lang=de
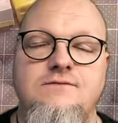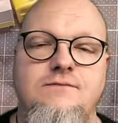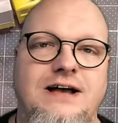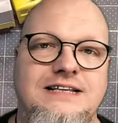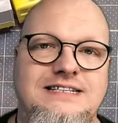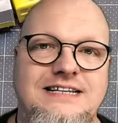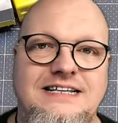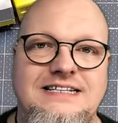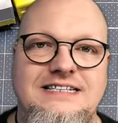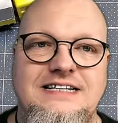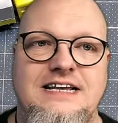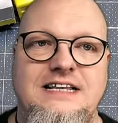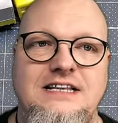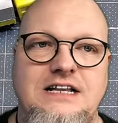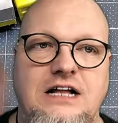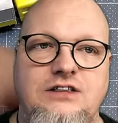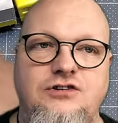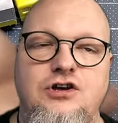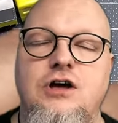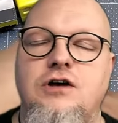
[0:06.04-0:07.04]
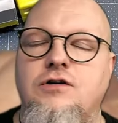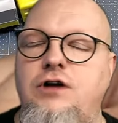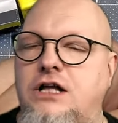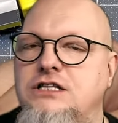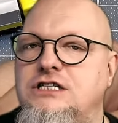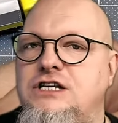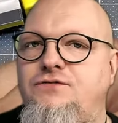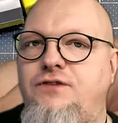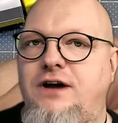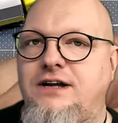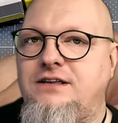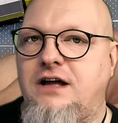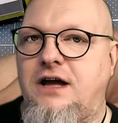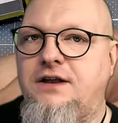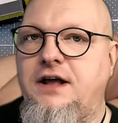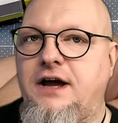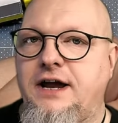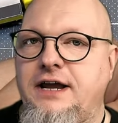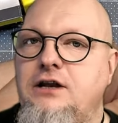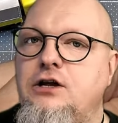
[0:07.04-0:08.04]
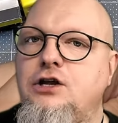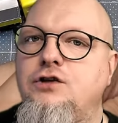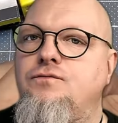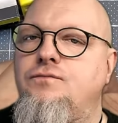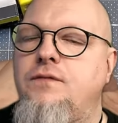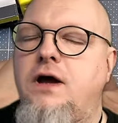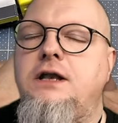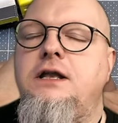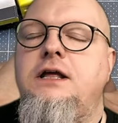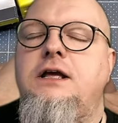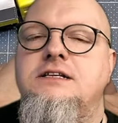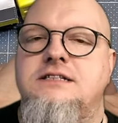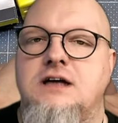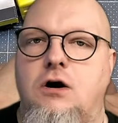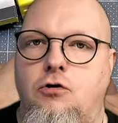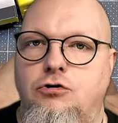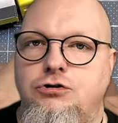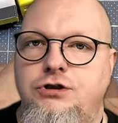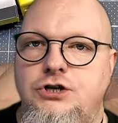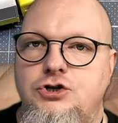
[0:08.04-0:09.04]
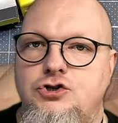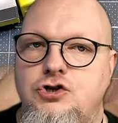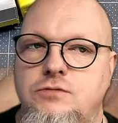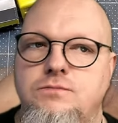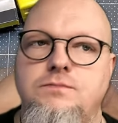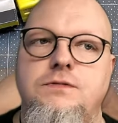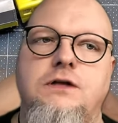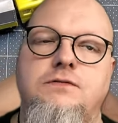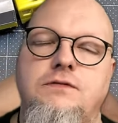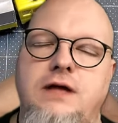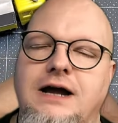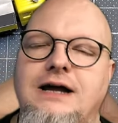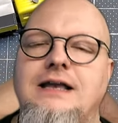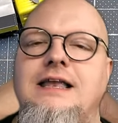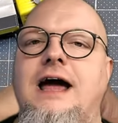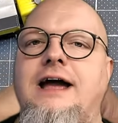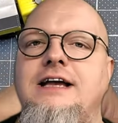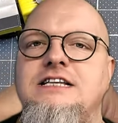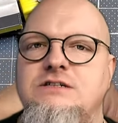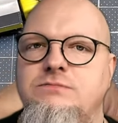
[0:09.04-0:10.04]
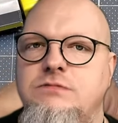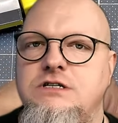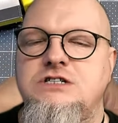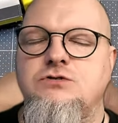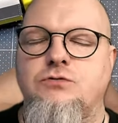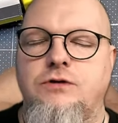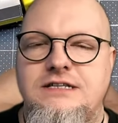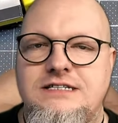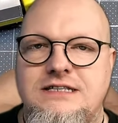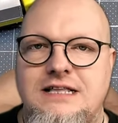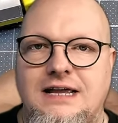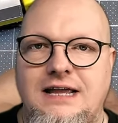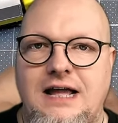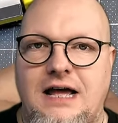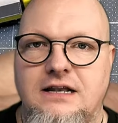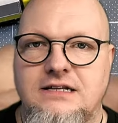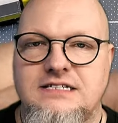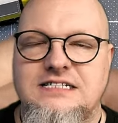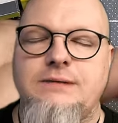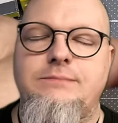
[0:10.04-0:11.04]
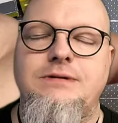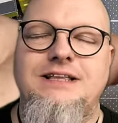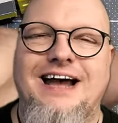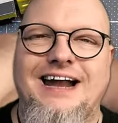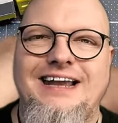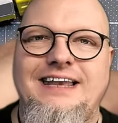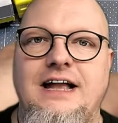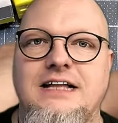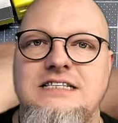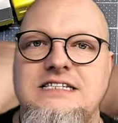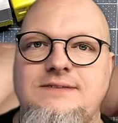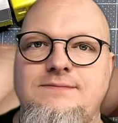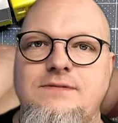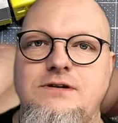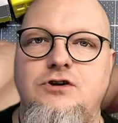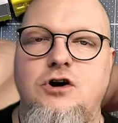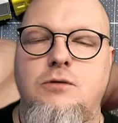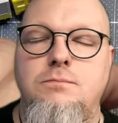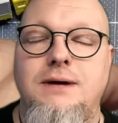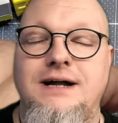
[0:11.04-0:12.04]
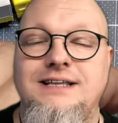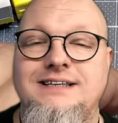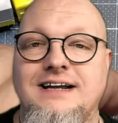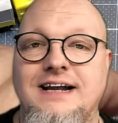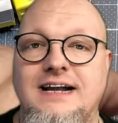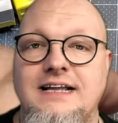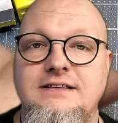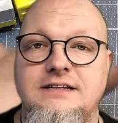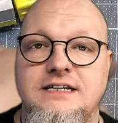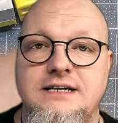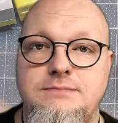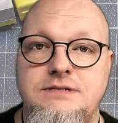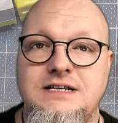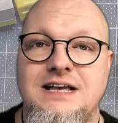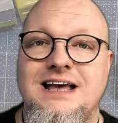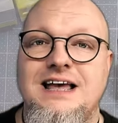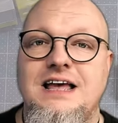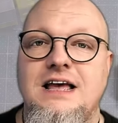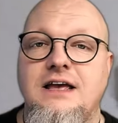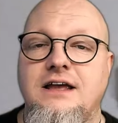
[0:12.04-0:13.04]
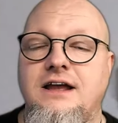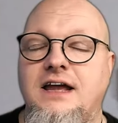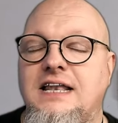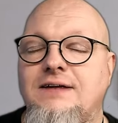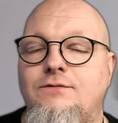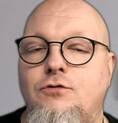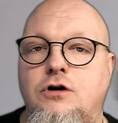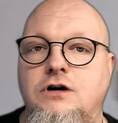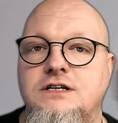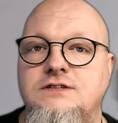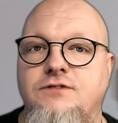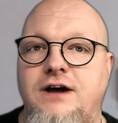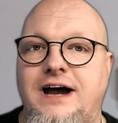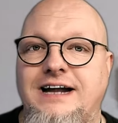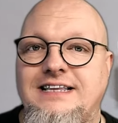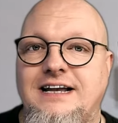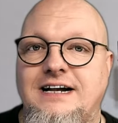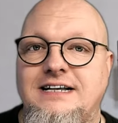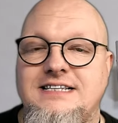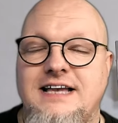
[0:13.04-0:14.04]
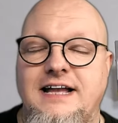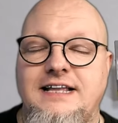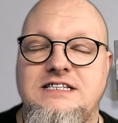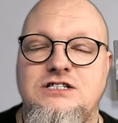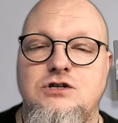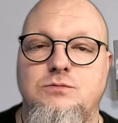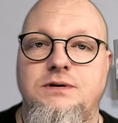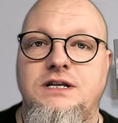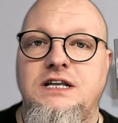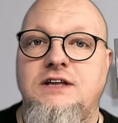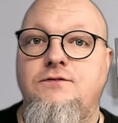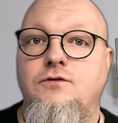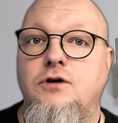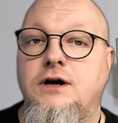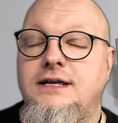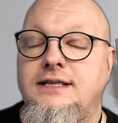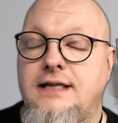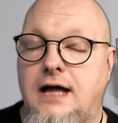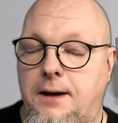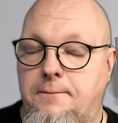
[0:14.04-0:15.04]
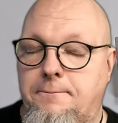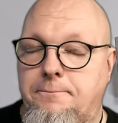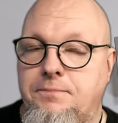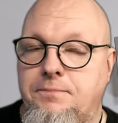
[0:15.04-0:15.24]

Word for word: Wer sie gesehen hat, kann sich vielleicht daran erinnern. Wer nicht, ist auch nicht schlimm. Dann erkläre ich sie wieso jetzt gleich alles. Und damit recht herzlich willkommen bei Tränendreams. Jede Woche ist Freitag 16 Uhr bin ich für euch da.